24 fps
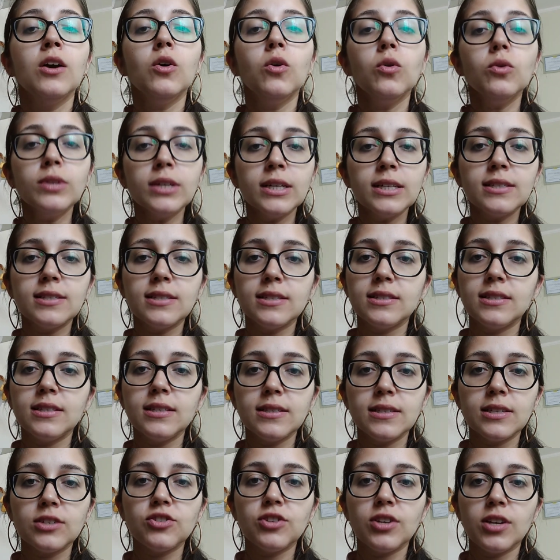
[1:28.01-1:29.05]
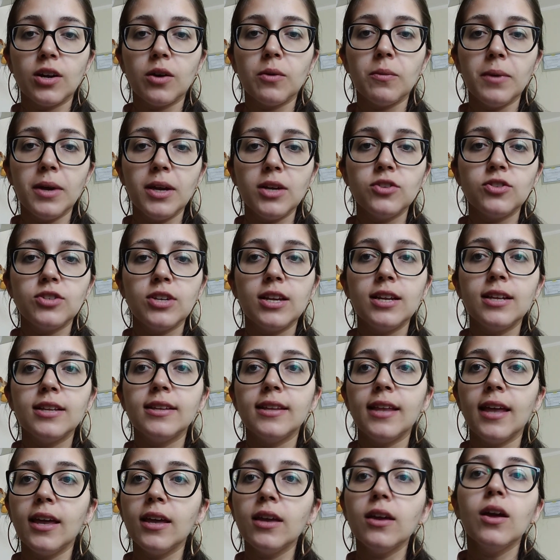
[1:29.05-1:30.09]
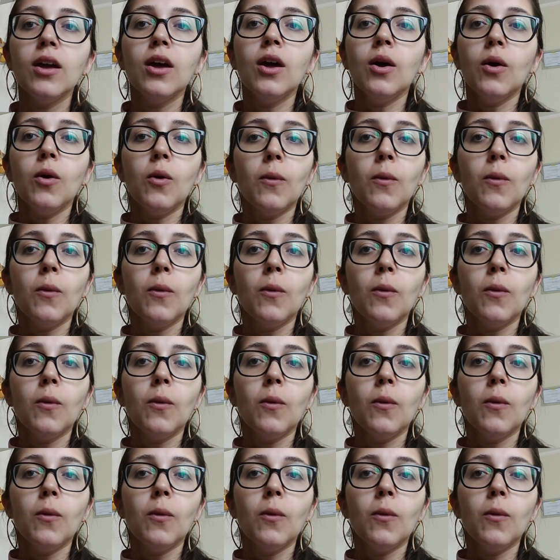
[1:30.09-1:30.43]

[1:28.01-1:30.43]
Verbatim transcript: O narcisista geralmente ele tem